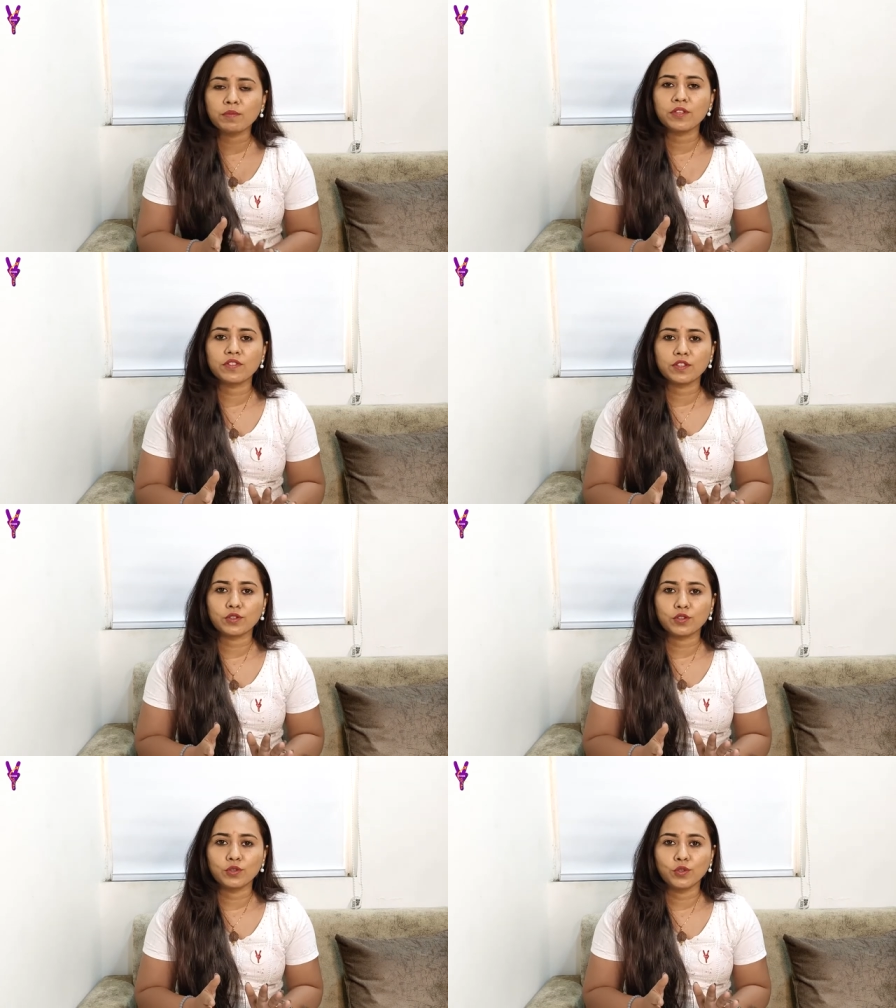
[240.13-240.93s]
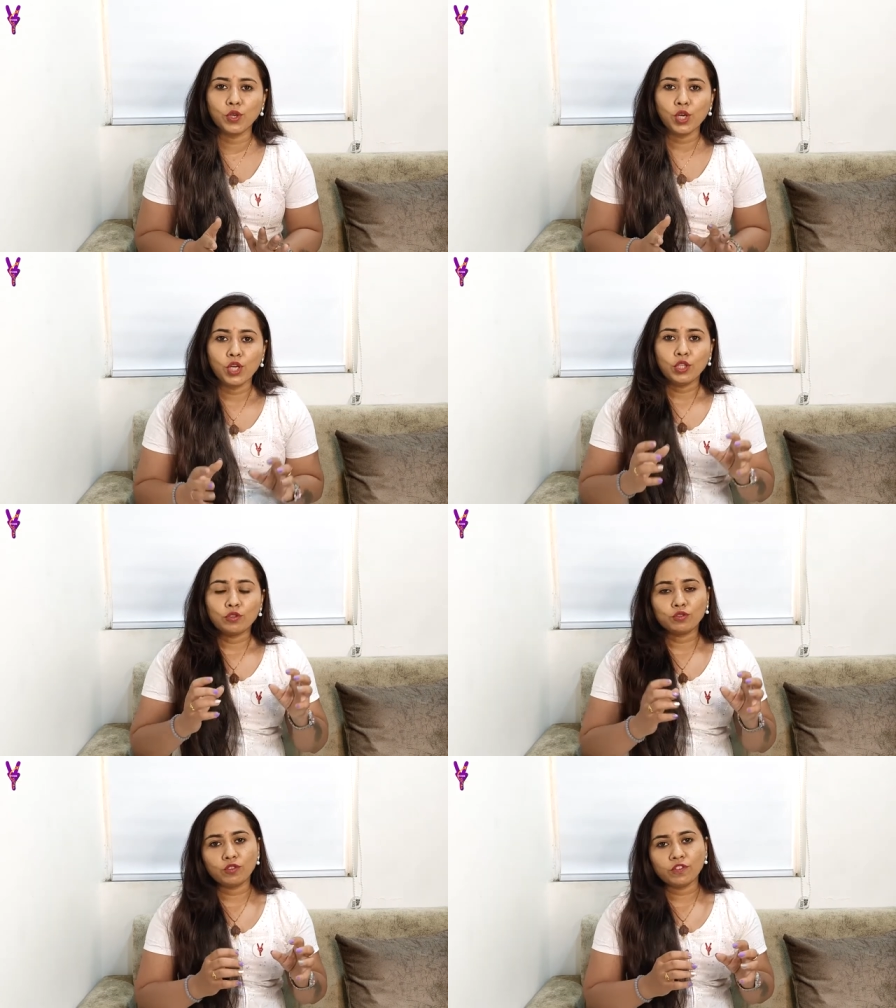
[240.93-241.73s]
से भर सकते हो
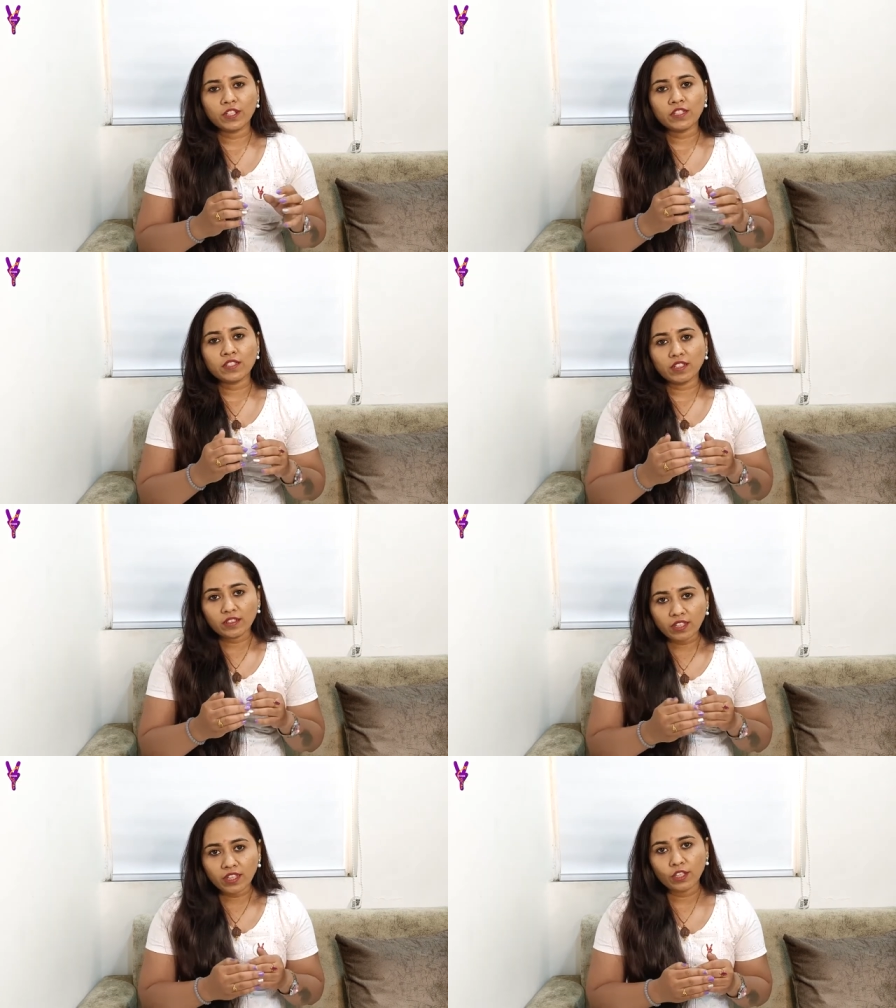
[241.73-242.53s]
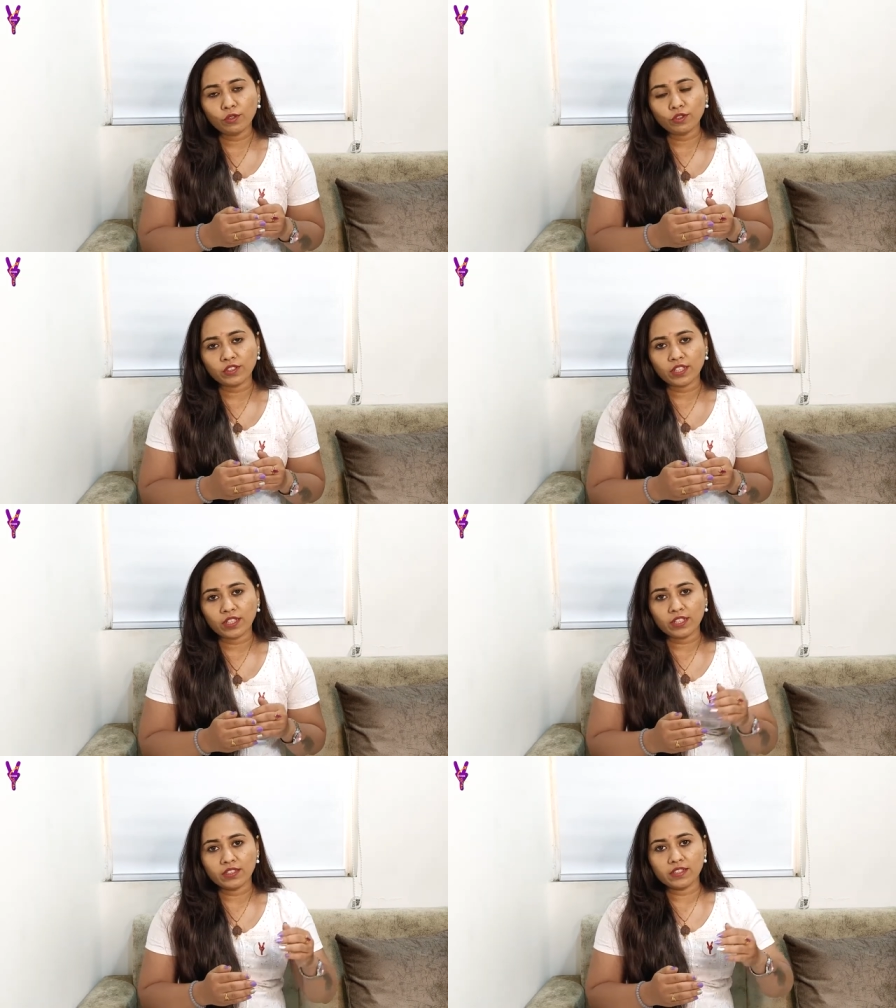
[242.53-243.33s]
तो फ्रेंड्स यही होता
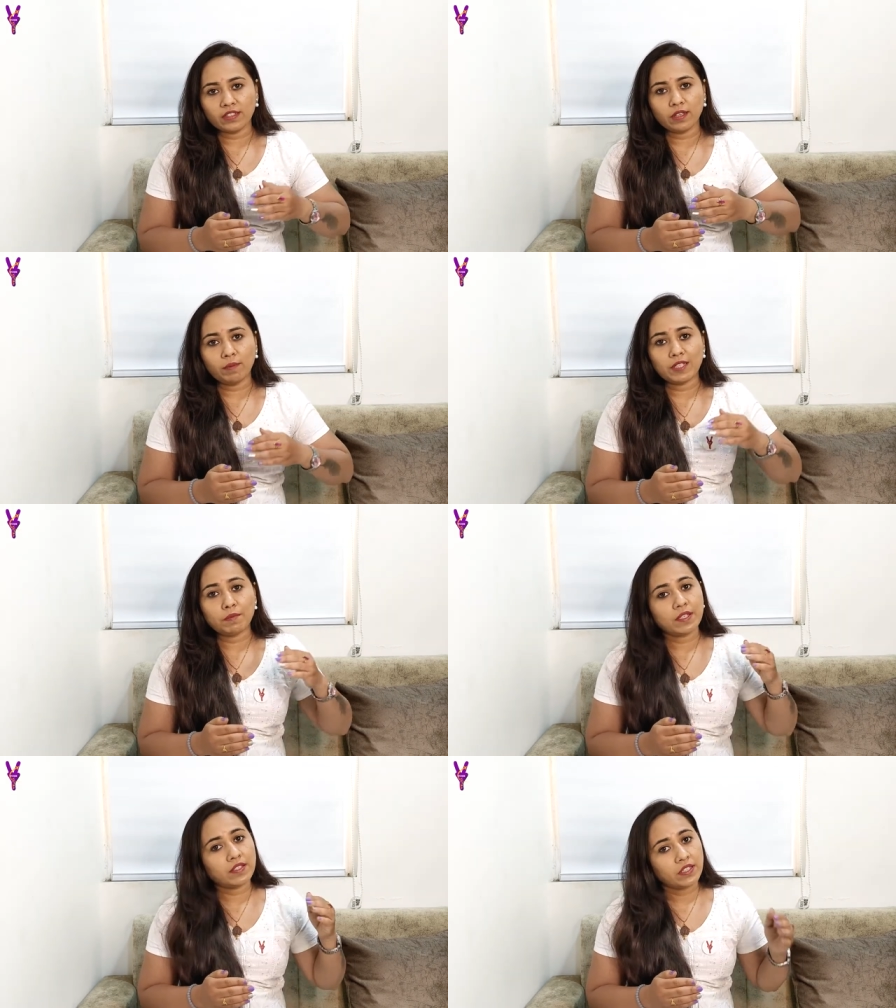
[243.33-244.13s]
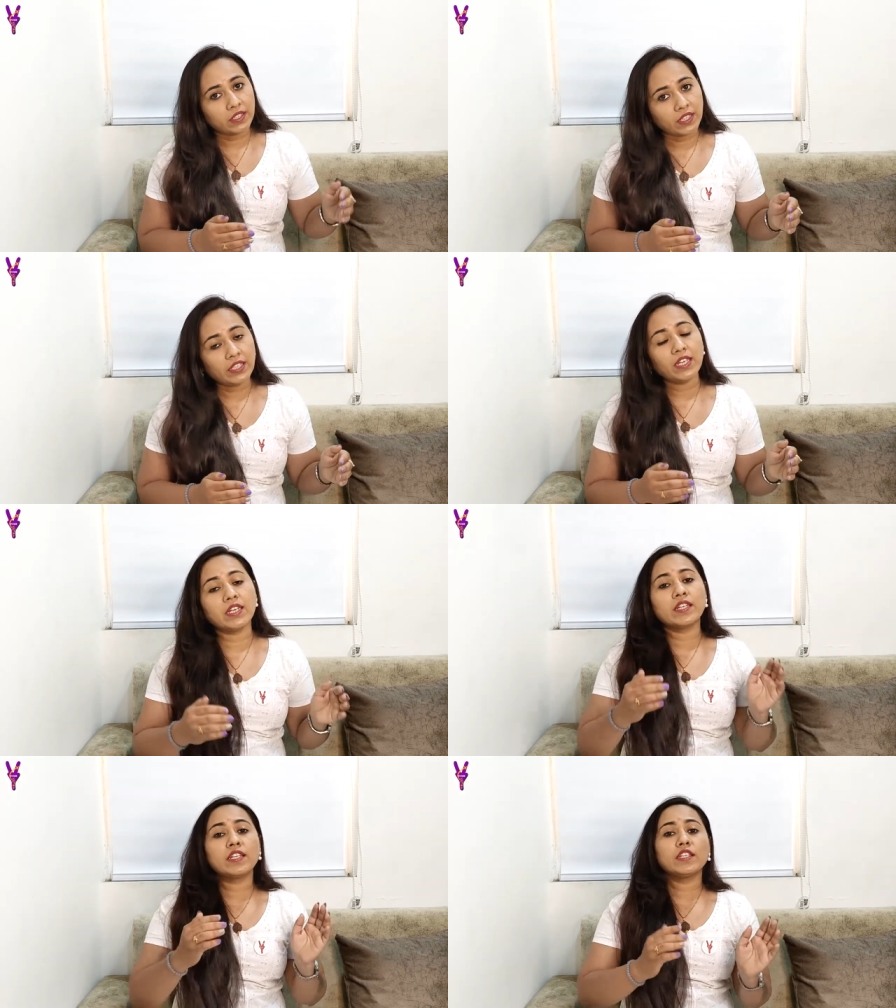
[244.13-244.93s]
है कि जिसके पास पैसे नहीं
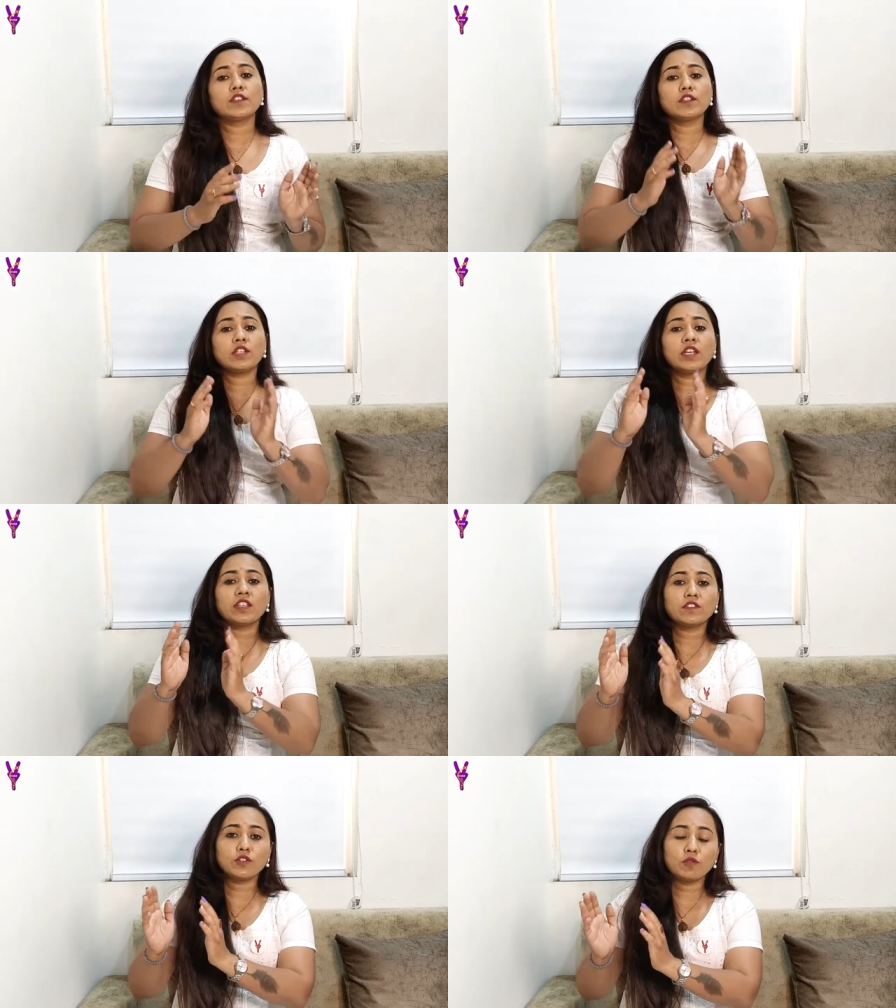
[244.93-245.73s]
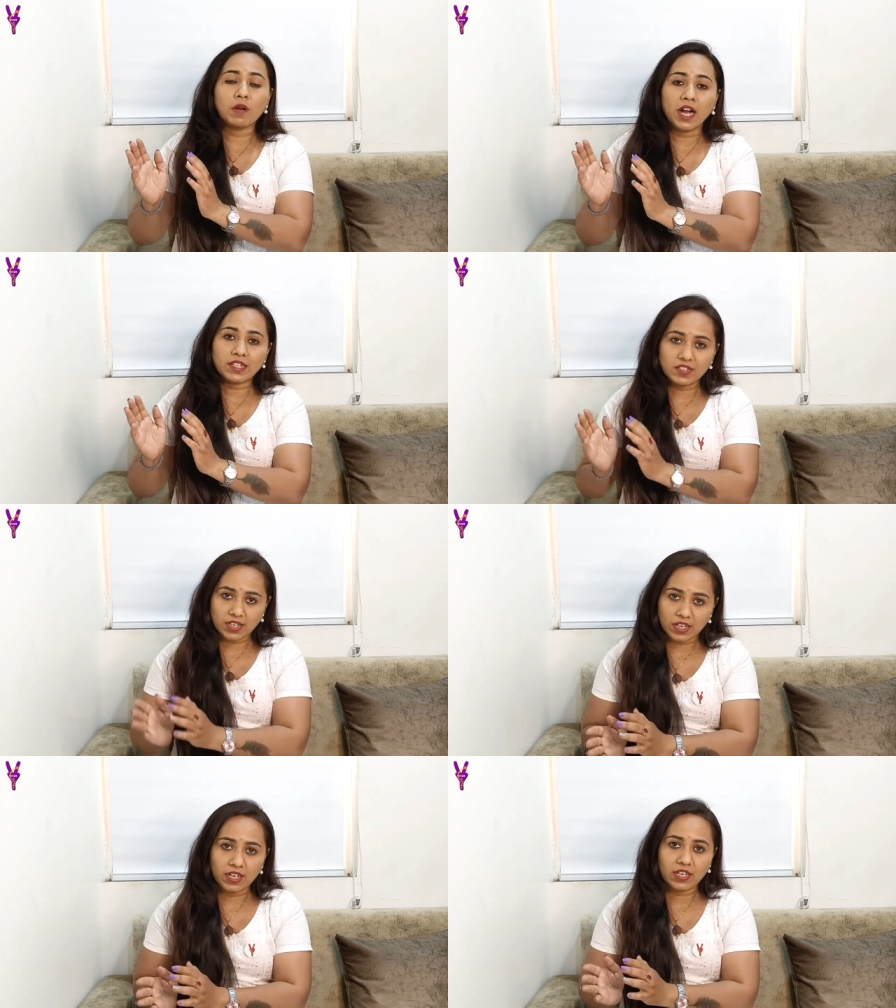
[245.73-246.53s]
है लेकिन किसी ना किसी को बाहर
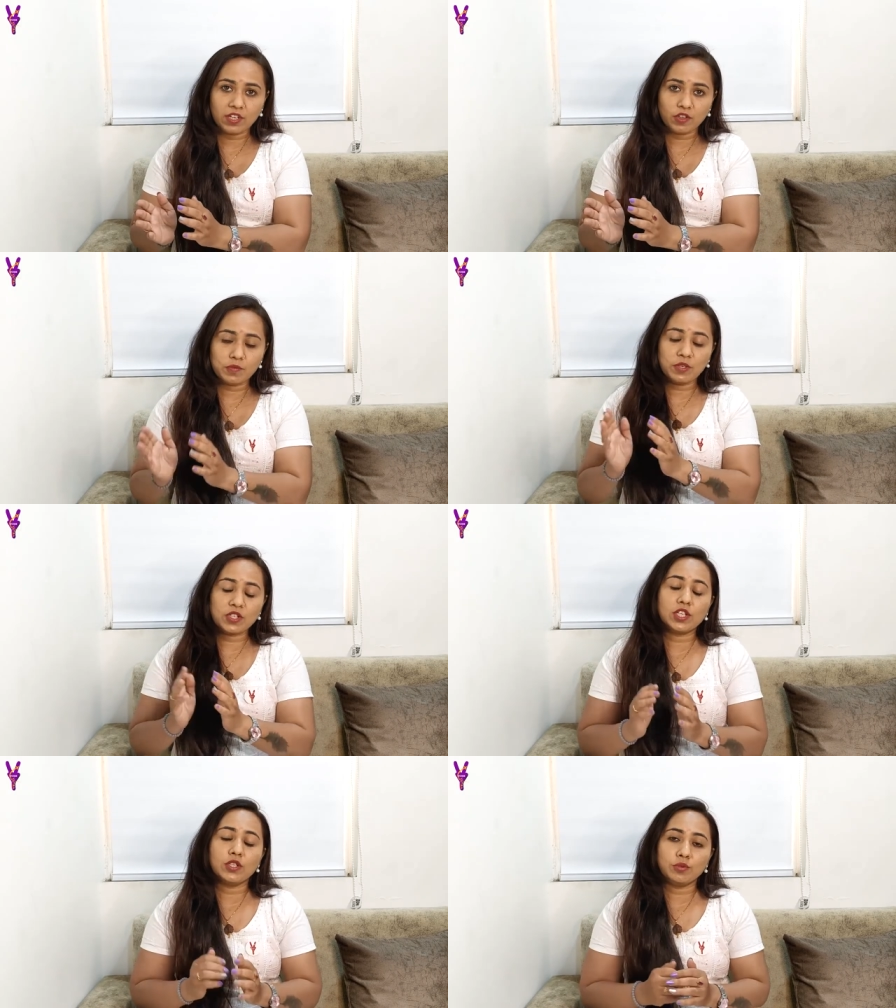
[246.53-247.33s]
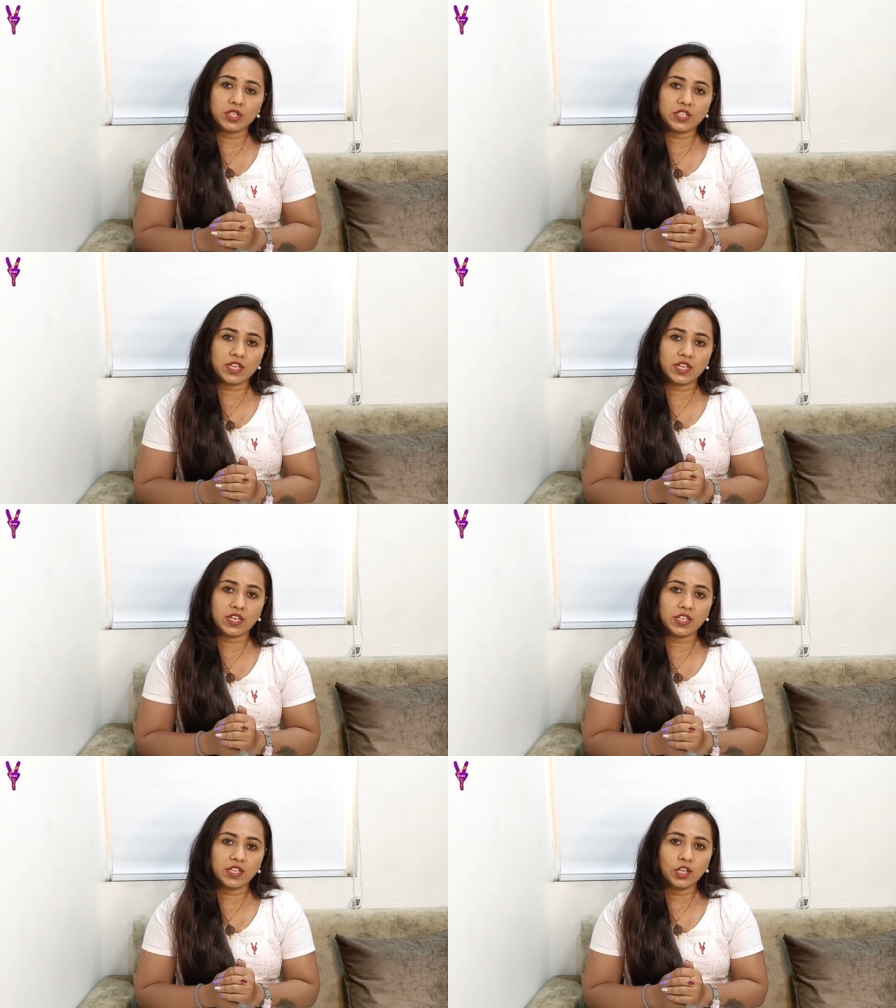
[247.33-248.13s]
जाना है और स्पेशली यूके
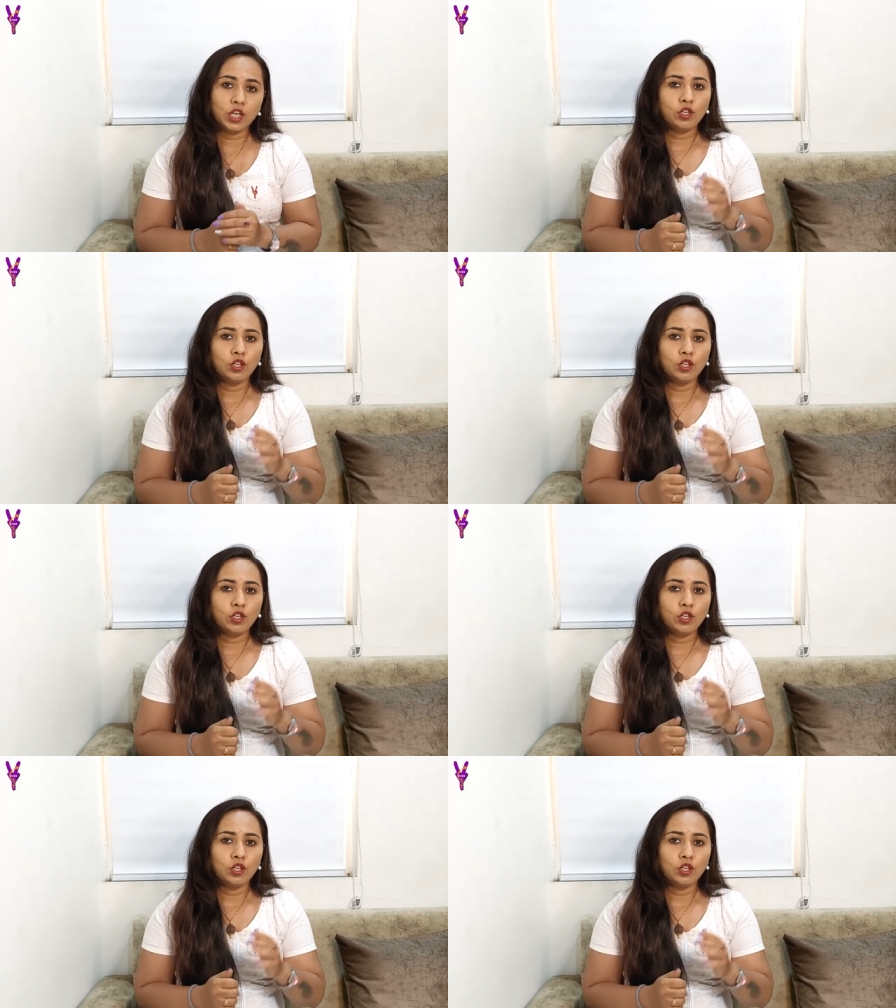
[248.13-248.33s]
जाना है